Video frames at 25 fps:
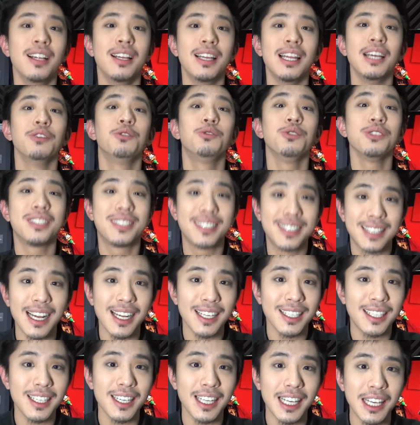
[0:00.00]
连续三
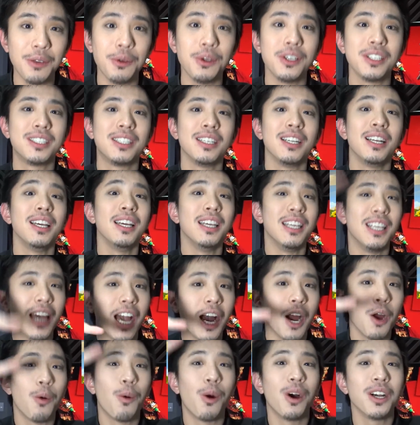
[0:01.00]
天的音乐洗礼，
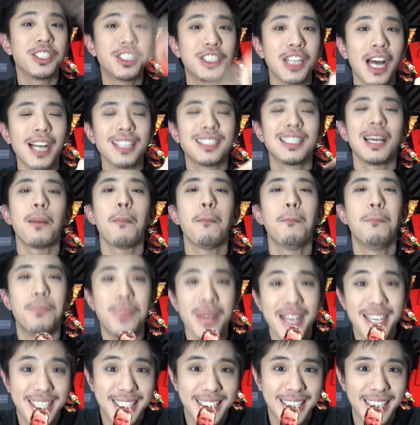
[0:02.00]
阳光、沙滩、b
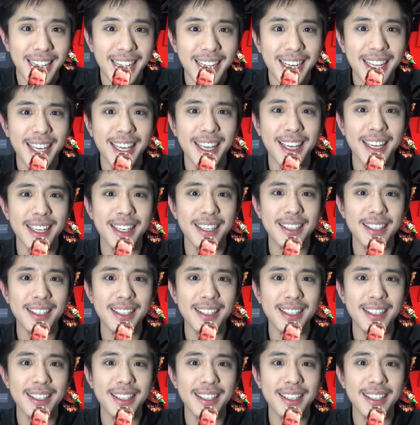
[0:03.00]
i k i n i